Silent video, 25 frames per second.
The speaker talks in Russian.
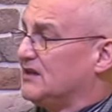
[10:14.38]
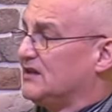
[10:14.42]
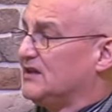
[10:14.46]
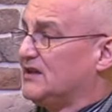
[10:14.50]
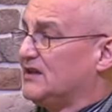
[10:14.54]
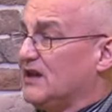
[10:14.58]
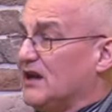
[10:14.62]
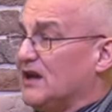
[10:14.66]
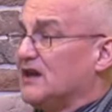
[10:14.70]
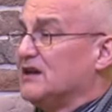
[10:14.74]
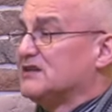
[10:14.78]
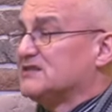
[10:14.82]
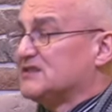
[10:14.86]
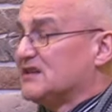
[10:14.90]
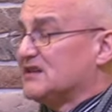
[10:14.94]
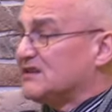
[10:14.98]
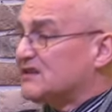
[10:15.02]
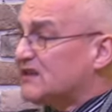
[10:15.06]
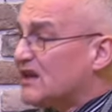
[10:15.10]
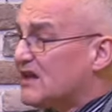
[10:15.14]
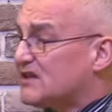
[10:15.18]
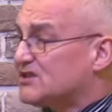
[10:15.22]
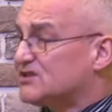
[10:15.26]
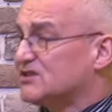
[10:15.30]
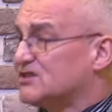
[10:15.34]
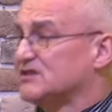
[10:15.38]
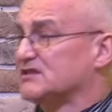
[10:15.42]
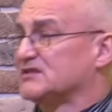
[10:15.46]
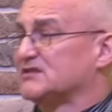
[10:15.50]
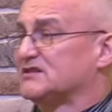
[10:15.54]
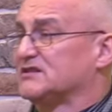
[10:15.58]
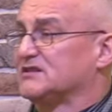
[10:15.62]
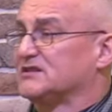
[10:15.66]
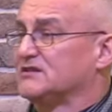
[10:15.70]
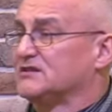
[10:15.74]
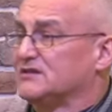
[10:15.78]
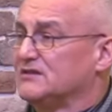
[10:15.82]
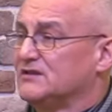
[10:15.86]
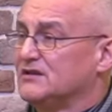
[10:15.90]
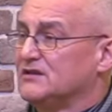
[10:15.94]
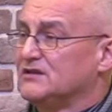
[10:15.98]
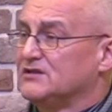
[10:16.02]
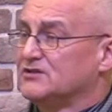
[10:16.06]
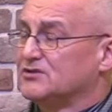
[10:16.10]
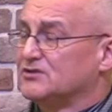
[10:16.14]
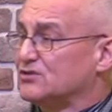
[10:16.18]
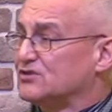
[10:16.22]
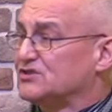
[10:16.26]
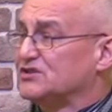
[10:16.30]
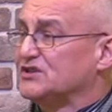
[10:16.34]
я озадачился,
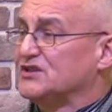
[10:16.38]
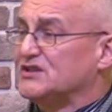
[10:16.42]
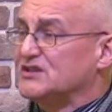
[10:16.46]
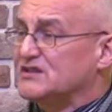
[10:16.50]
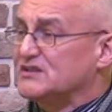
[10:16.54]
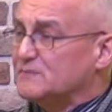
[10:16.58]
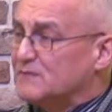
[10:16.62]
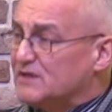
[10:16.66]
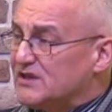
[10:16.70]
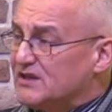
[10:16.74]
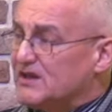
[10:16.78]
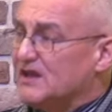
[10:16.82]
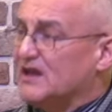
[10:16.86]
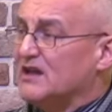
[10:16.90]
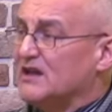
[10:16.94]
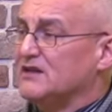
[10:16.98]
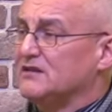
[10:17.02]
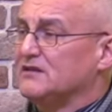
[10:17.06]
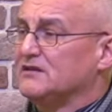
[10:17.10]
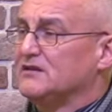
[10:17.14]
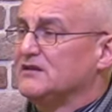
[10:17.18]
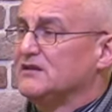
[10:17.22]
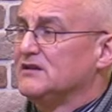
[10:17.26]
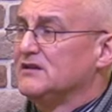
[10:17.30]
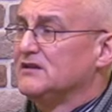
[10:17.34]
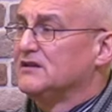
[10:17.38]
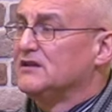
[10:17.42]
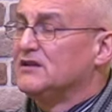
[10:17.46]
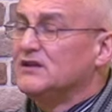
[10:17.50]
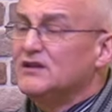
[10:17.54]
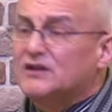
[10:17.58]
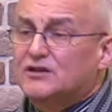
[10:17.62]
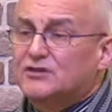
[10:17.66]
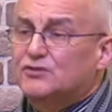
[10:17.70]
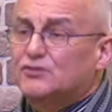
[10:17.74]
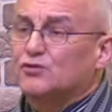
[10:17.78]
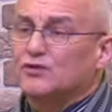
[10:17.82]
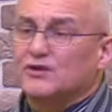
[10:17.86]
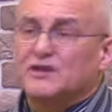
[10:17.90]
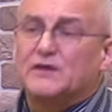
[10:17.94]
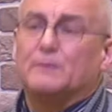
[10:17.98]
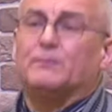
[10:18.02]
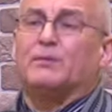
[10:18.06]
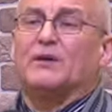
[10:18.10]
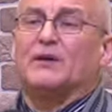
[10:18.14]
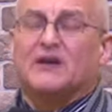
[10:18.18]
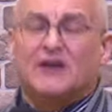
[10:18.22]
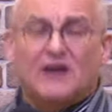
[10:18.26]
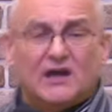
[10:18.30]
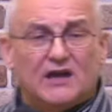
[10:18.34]
что через меня никто не
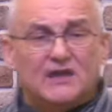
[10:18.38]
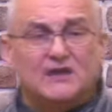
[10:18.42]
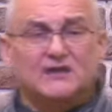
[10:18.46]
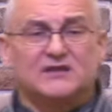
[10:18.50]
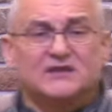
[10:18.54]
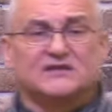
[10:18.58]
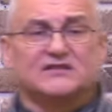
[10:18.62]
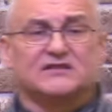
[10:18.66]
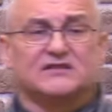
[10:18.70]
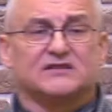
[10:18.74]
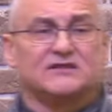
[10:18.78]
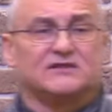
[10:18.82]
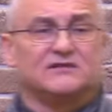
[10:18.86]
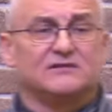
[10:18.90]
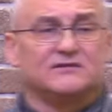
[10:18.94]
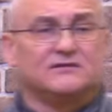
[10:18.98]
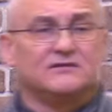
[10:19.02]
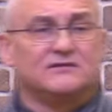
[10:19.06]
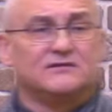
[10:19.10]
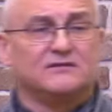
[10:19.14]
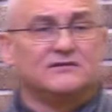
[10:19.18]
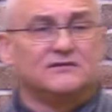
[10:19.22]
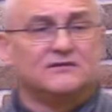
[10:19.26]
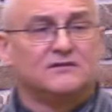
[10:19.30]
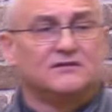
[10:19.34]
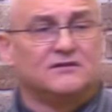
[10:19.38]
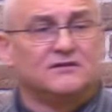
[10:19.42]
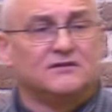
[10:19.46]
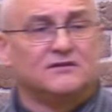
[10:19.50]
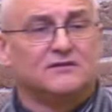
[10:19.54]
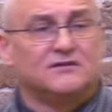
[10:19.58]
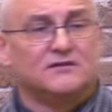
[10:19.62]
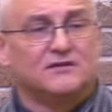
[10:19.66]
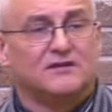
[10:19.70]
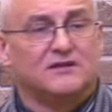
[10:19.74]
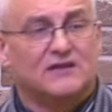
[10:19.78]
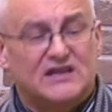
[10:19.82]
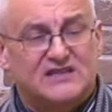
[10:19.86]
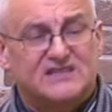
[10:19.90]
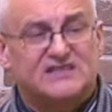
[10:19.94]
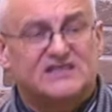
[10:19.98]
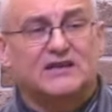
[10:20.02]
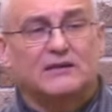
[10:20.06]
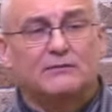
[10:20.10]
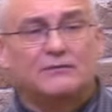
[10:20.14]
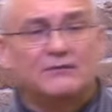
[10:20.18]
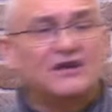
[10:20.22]
покаялся – я 7